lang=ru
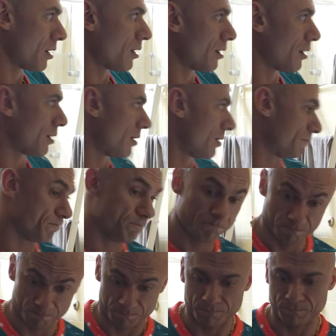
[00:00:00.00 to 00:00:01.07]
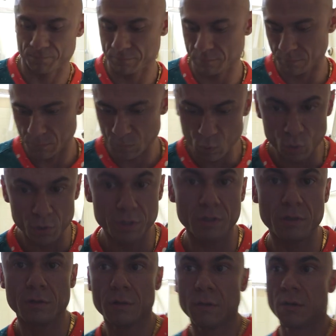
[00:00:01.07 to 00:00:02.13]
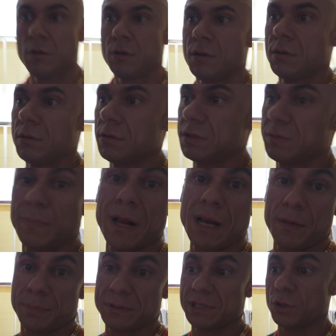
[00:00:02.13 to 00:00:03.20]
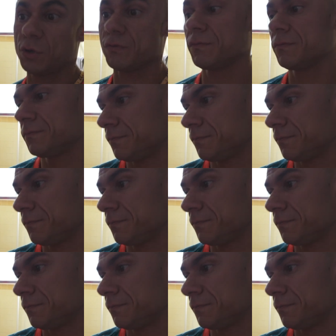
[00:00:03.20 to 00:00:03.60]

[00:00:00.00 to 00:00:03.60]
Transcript: А, ну и спальня пацанов.